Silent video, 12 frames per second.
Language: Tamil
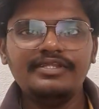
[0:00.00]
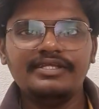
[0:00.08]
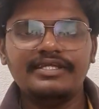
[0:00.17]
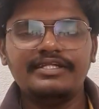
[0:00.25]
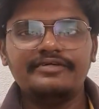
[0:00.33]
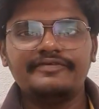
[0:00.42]

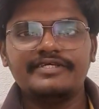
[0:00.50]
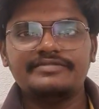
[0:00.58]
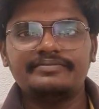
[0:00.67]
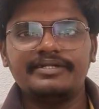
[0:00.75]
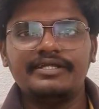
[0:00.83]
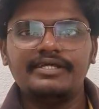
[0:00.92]
என்னென்ன
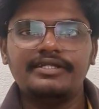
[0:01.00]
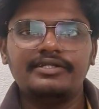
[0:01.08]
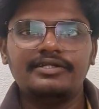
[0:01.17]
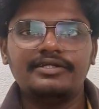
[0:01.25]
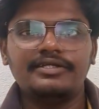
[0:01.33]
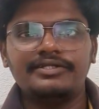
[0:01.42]
ஃபேஸ் பண்ணேன்
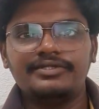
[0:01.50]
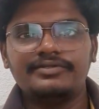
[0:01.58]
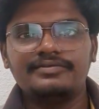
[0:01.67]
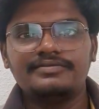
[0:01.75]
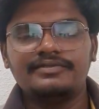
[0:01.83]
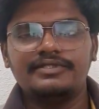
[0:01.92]
என்னென்ன
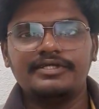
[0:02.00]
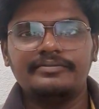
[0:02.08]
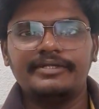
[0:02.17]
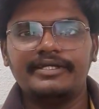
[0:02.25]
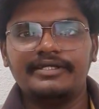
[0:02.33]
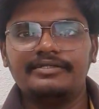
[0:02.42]
இன்டர்வியூஸ் வந்து
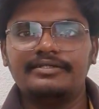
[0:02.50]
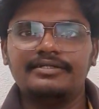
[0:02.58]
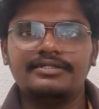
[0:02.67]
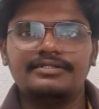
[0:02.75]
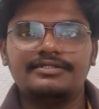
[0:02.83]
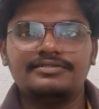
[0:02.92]
எப்படி
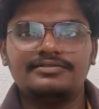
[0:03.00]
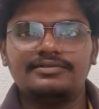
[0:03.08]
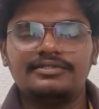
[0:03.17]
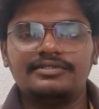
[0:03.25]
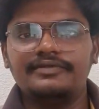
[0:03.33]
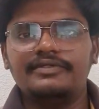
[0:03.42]
கேட்டிருந்தாங்கிறத நான்
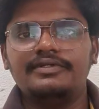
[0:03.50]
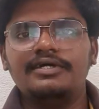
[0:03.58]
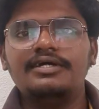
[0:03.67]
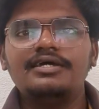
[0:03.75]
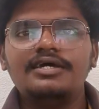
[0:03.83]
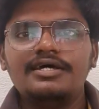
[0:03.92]
சொல்கிறேன் இந்த
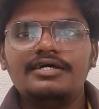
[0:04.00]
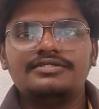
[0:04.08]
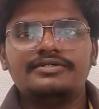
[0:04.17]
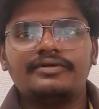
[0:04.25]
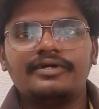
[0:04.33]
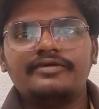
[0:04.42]
வீடியோவில்
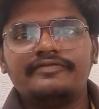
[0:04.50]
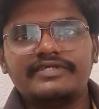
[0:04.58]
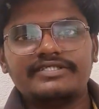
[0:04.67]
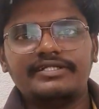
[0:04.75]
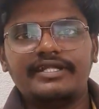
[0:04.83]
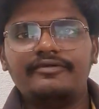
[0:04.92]
சரி ஓகே
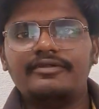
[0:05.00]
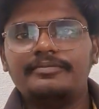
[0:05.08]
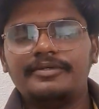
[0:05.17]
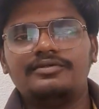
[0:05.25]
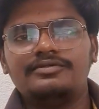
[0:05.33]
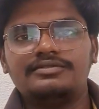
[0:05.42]
ஃபஸ்ட் நான்
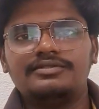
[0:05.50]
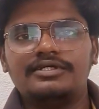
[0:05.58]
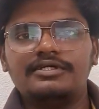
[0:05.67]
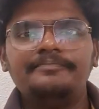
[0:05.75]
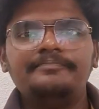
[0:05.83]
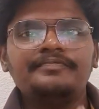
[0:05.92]
டெவலப்பர் ரோல்
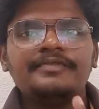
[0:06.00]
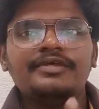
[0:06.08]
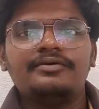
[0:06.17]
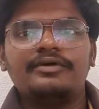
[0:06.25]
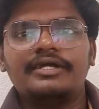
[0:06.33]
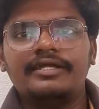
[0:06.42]
சொல்கிறேன்
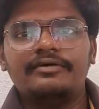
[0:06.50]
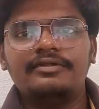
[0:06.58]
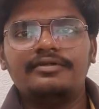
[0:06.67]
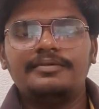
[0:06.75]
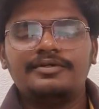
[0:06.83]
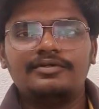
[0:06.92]
ஓகே
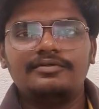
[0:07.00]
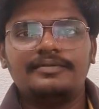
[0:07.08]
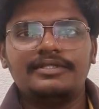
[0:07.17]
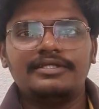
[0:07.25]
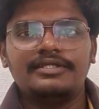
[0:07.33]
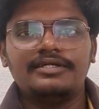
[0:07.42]
டெவலப்பர் ரோல்
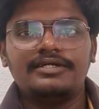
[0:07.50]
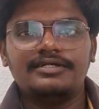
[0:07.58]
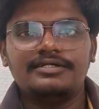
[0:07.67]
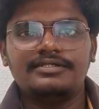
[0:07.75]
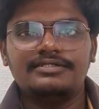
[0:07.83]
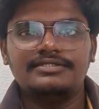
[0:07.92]
பார்த்தீங்கன்னா
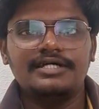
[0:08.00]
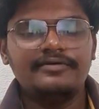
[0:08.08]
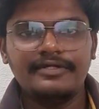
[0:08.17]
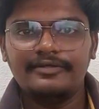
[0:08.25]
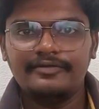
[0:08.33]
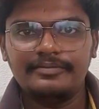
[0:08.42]

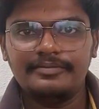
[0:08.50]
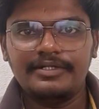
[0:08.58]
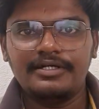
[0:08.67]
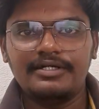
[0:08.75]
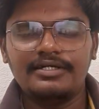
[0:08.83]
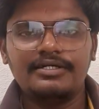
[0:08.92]
ஜாவா
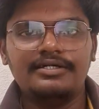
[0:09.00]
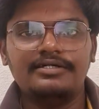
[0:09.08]
டெவலப்பருக்காக